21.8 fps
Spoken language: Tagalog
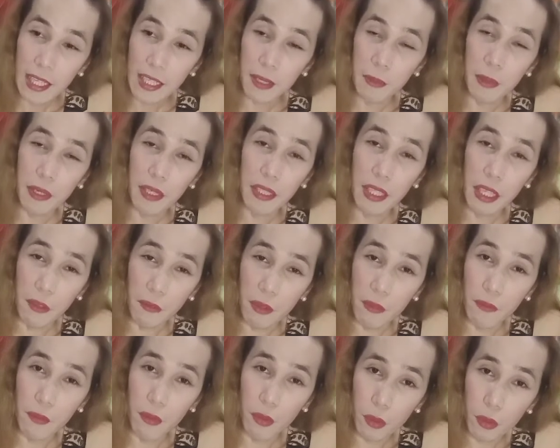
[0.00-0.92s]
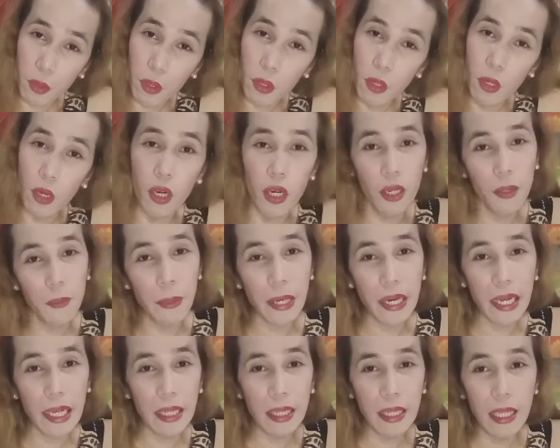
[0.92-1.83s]
sa mga safety protocol
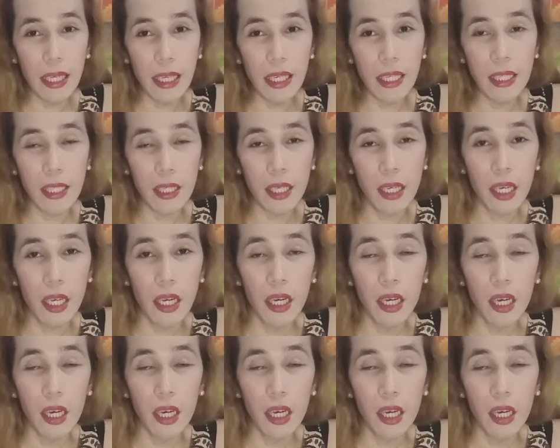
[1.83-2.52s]
para at least